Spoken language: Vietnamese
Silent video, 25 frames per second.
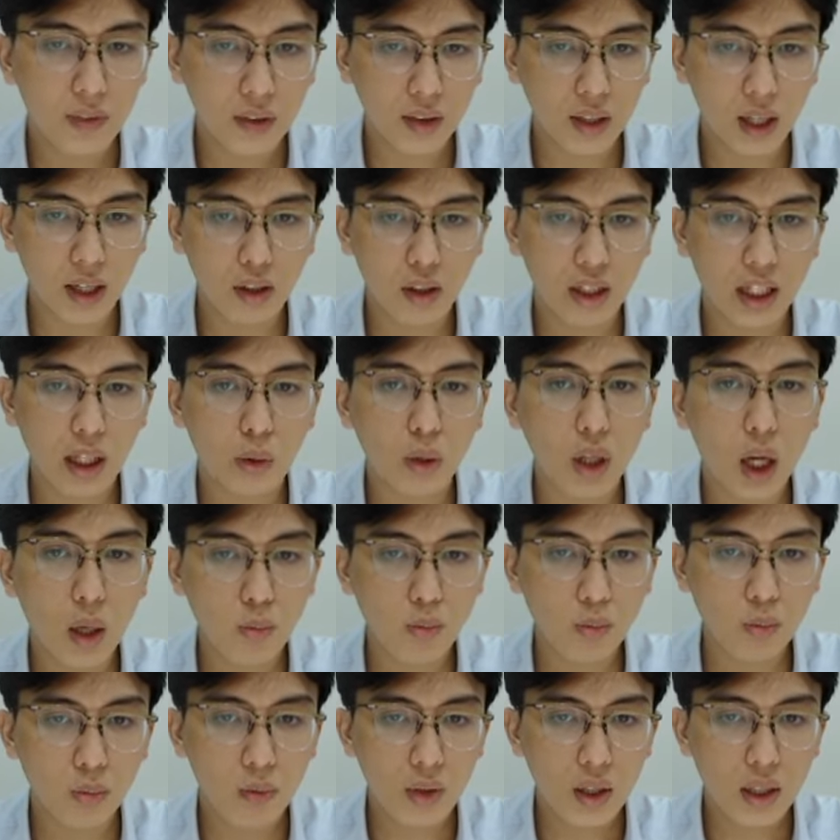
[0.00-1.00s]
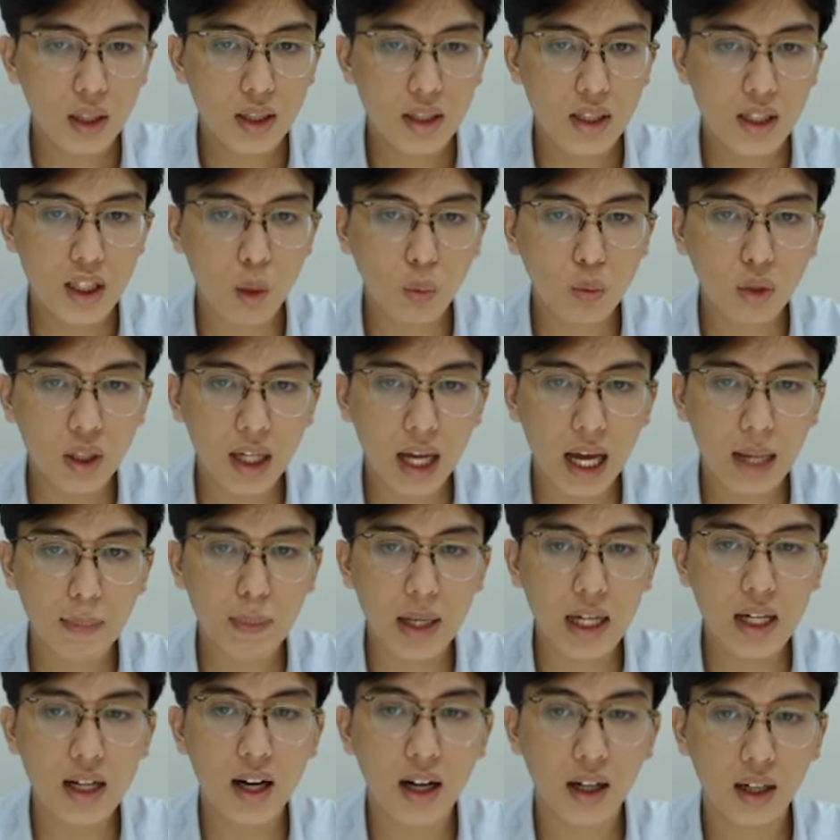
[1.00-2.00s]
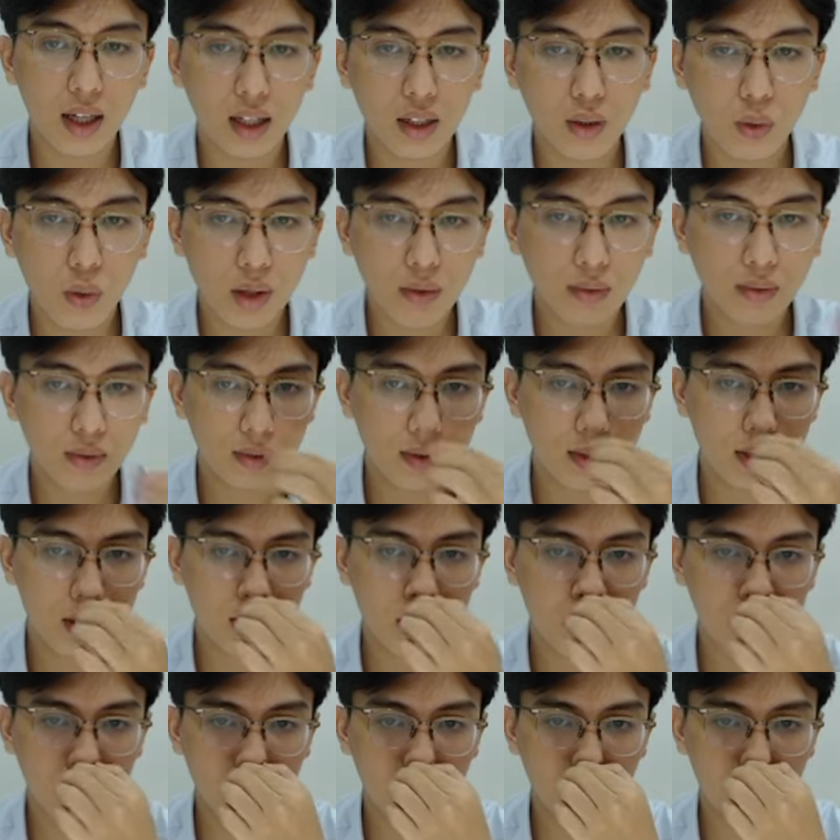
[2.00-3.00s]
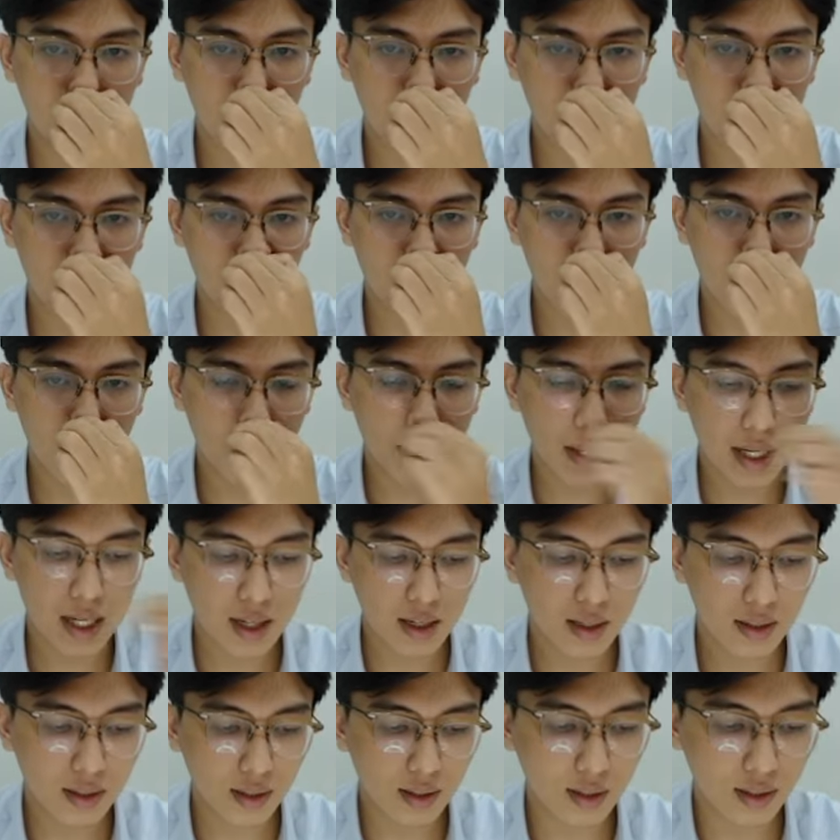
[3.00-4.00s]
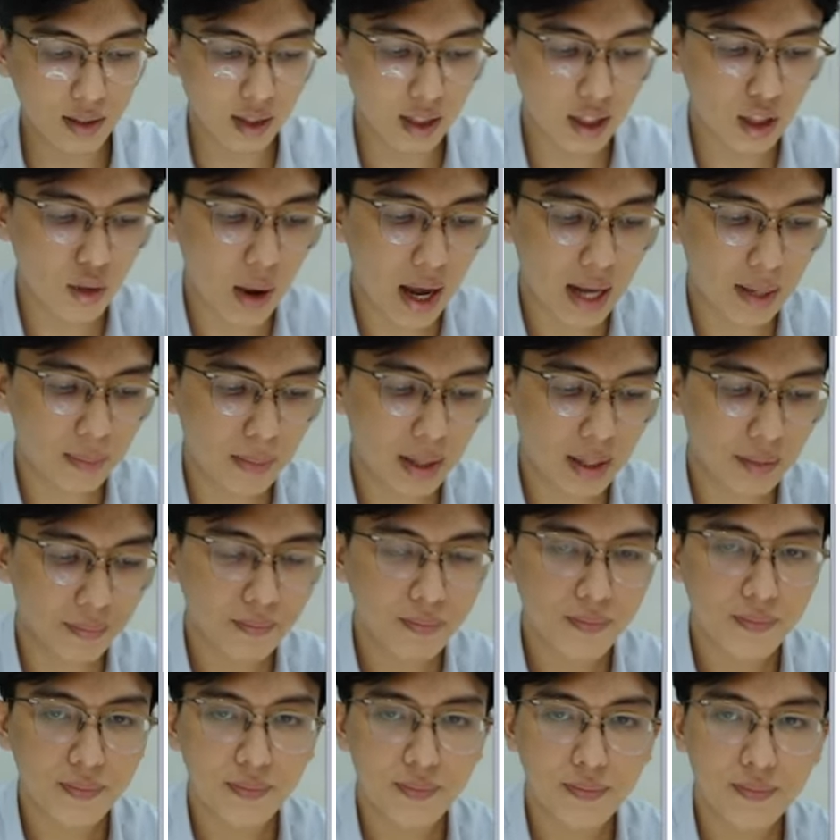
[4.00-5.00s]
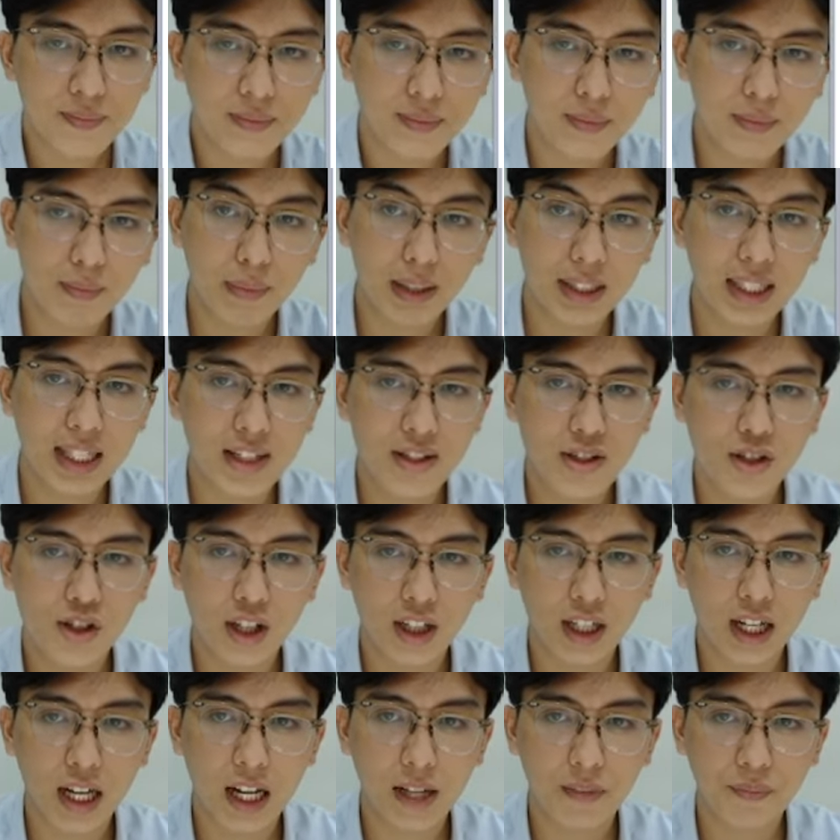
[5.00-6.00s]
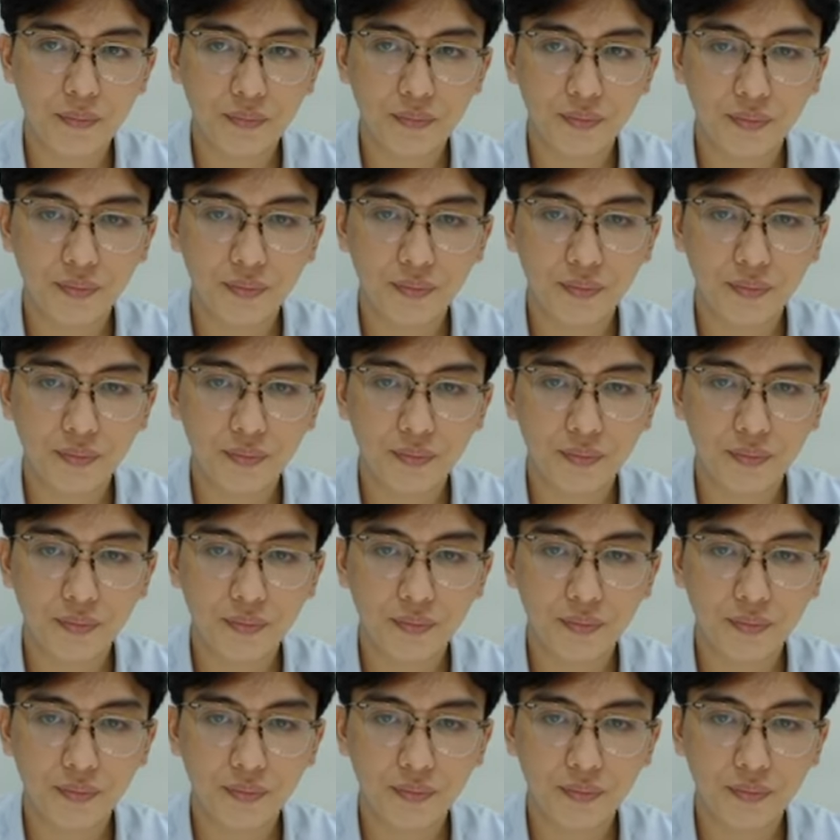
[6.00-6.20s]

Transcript: đấy nó kéo thấp giống như là HPG đấy đúng không đây này giống như HPG ở những cái đoạn mà mà thị trường này này